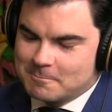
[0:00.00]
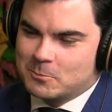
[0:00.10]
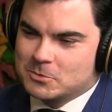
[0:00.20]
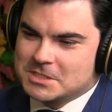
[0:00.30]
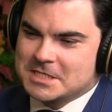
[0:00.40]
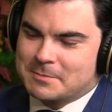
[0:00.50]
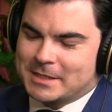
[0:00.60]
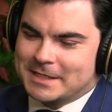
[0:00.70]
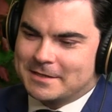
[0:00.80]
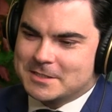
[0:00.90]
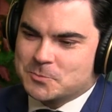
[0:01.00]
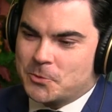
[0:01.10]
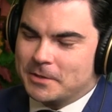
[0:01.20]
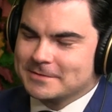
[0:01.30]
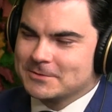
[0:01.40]
Muchísimas gracias. Muy
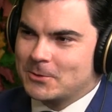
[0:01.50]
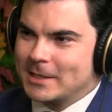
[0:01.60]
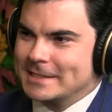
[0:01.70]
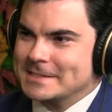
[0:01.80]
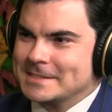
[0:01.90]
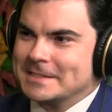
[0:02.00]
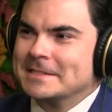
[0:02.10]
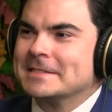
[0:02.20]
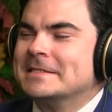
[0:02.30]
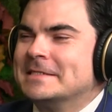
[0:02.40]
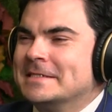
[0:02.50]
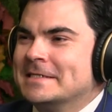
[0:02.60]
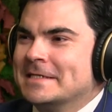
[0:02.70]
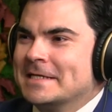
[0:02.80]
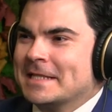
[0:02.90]
bien. Con ganas de,
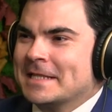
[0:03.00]
con ganas